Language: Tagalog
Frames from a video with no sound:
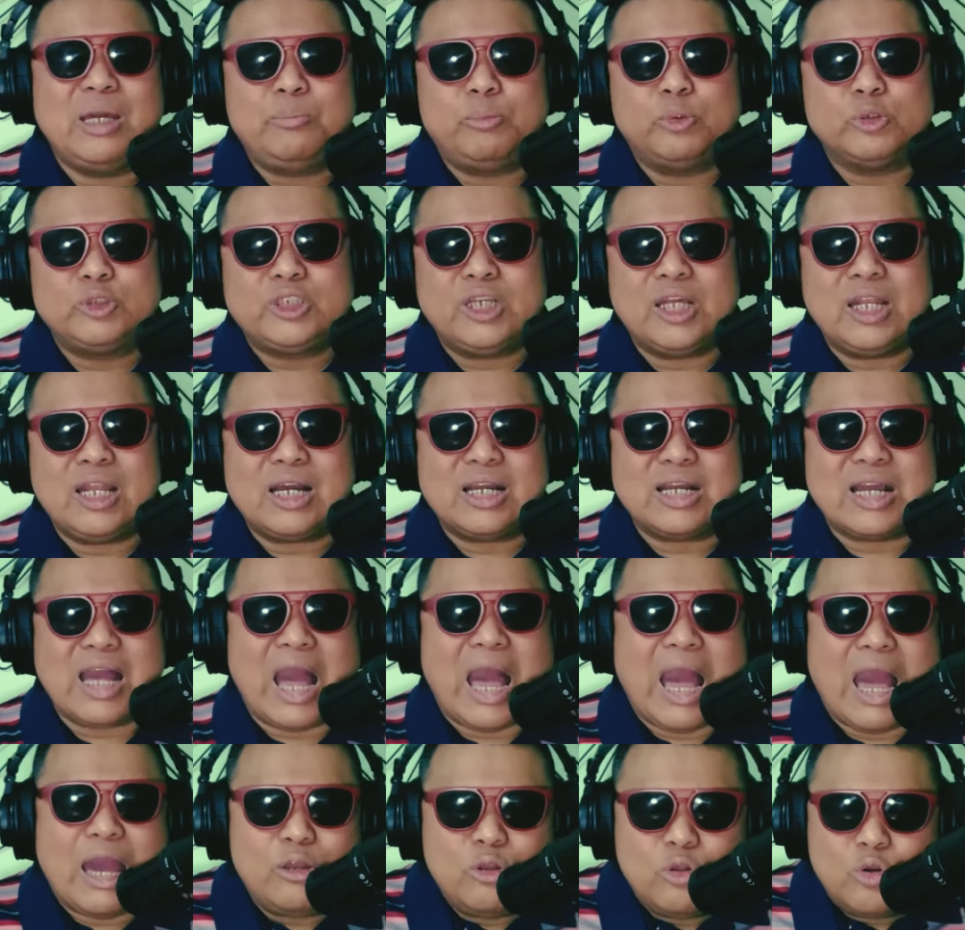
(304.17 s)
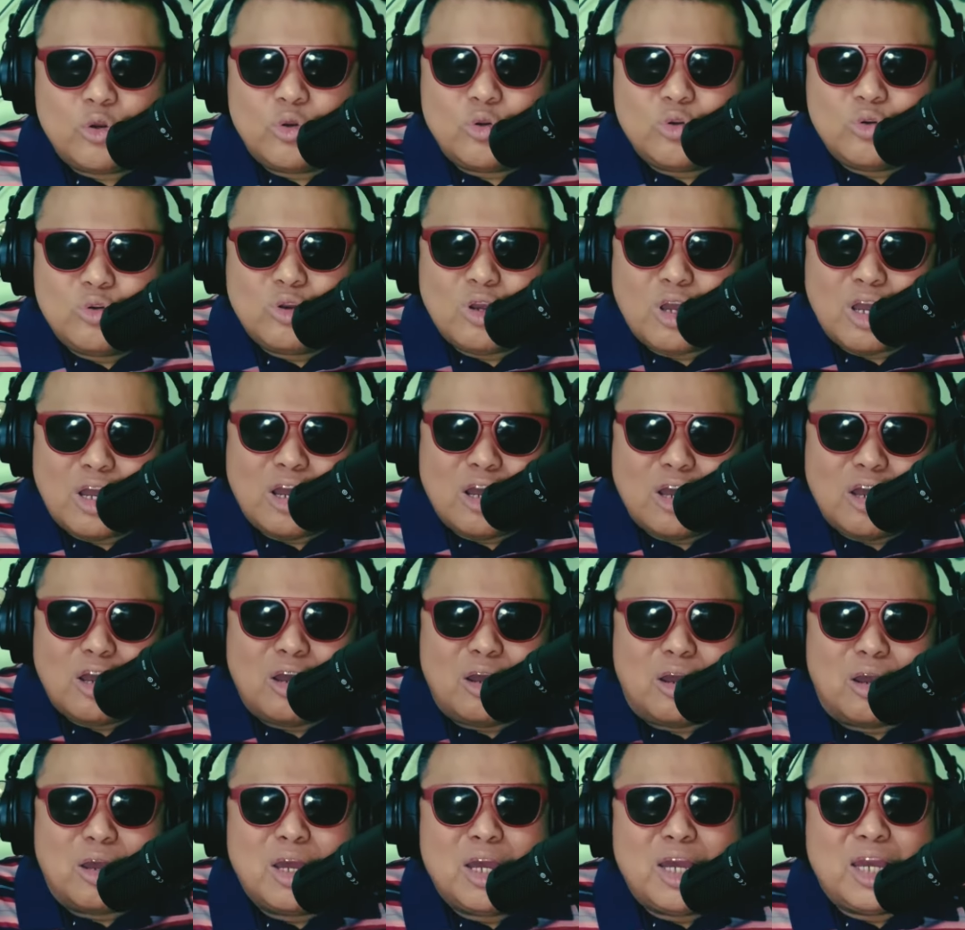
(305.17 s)
po sila gaanong,
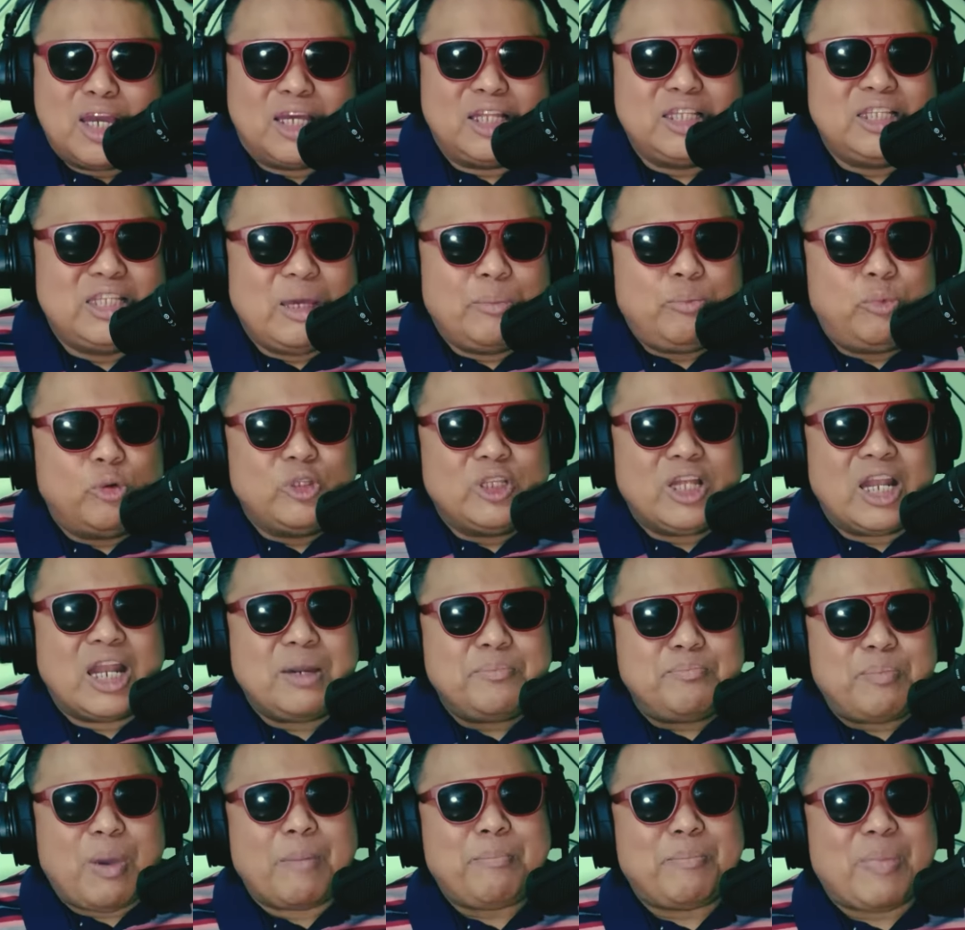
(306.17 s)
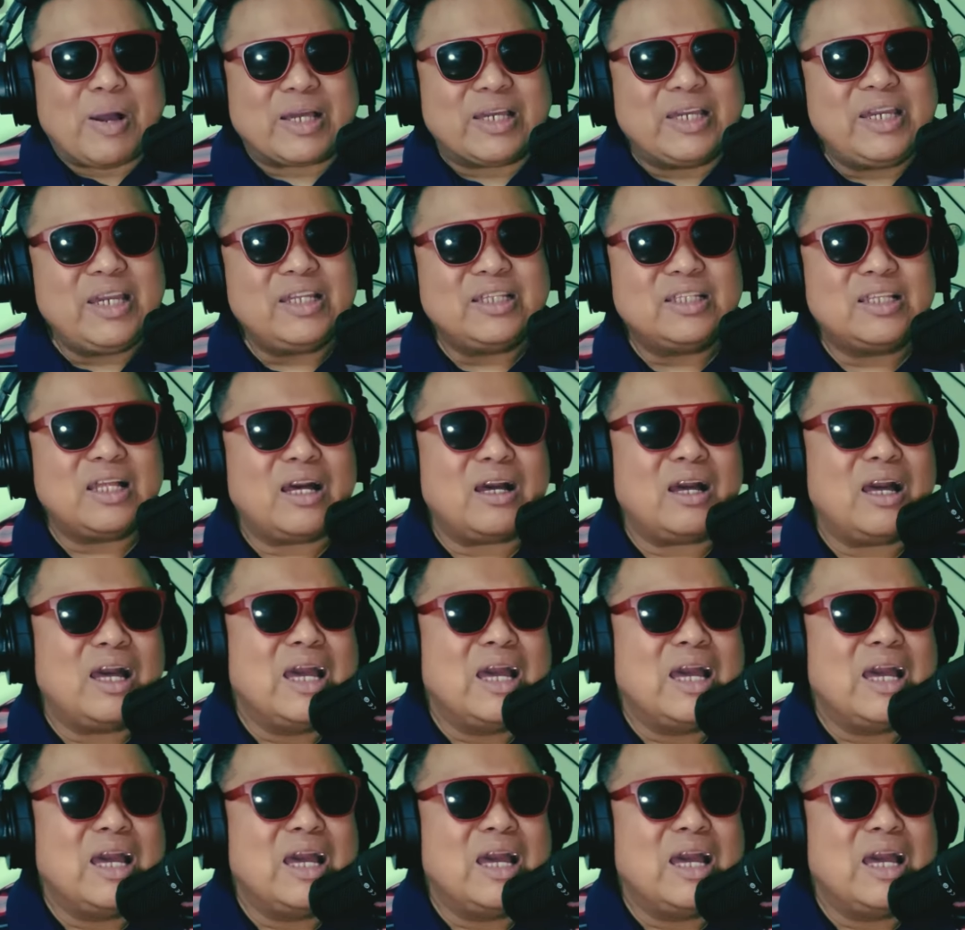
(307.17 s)
uh, hindi po nila ipapakita